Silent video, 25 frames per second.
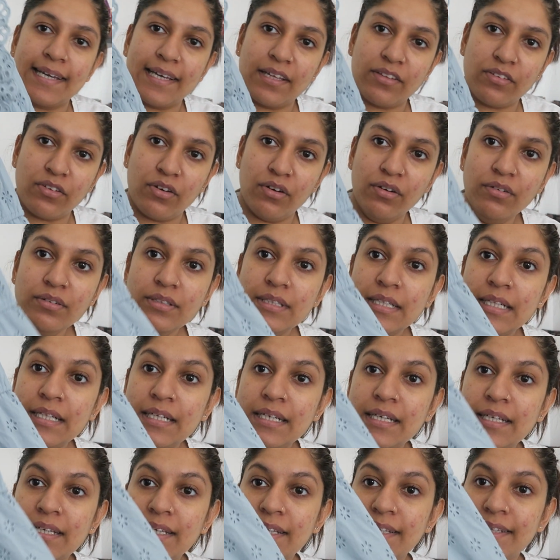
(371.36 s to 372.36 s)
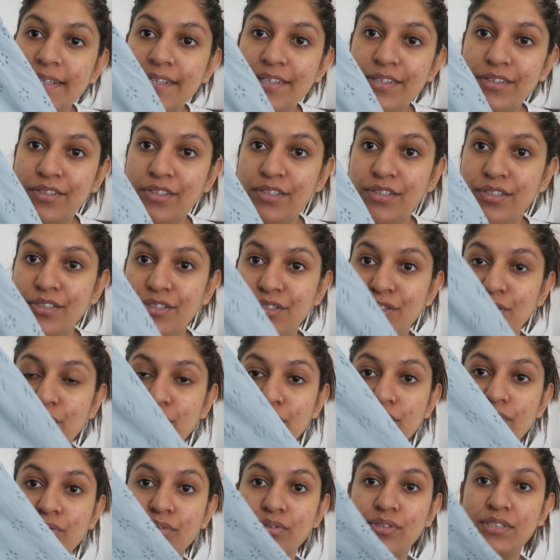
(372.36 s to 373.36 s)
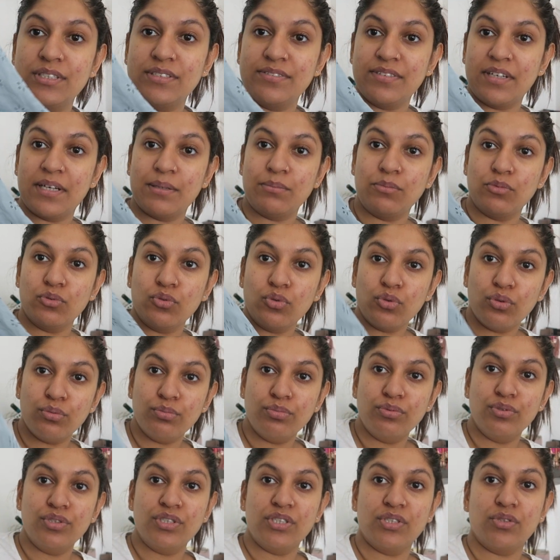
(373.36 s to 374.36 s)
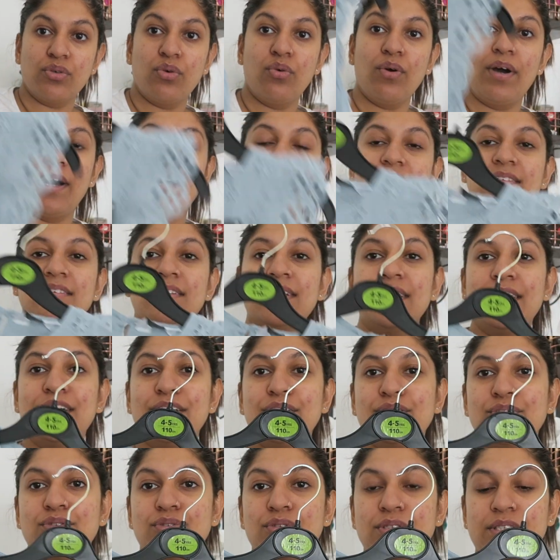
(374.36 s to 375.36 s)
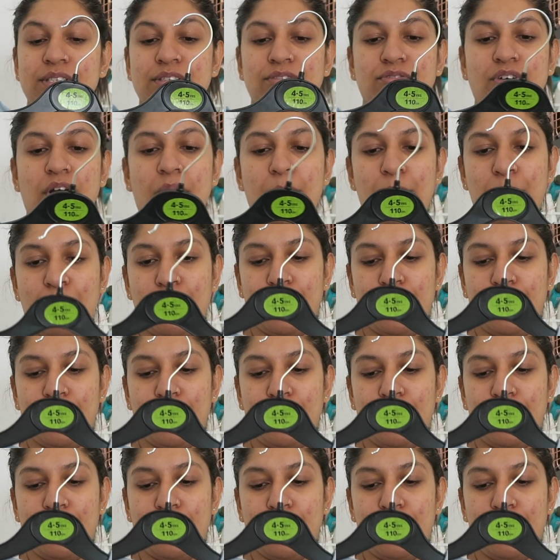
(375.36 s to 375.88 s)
4 ans. Et euh, je trouve que c'est vraiment trop beau. J'ai trop hâte de les voir